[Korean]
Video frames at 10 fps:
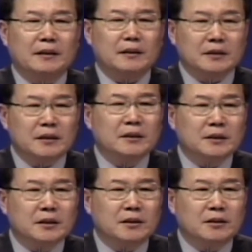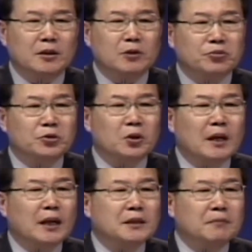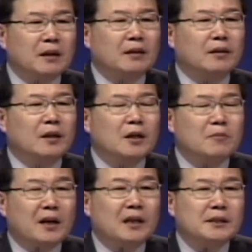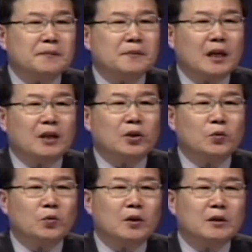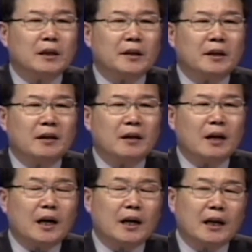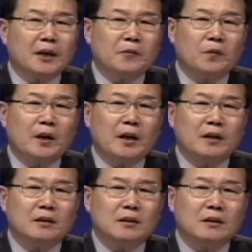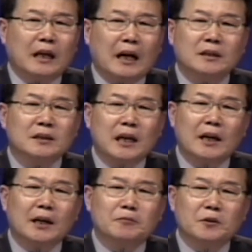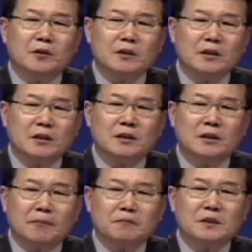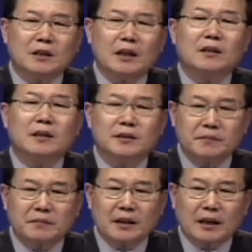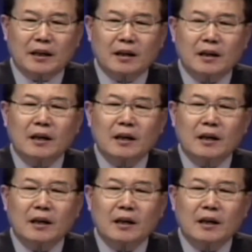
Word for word: 그것은 부족하지만 84년 6월 달에 하나님 외에는 다른 사람으로는 끈 삼지 않겠습니다.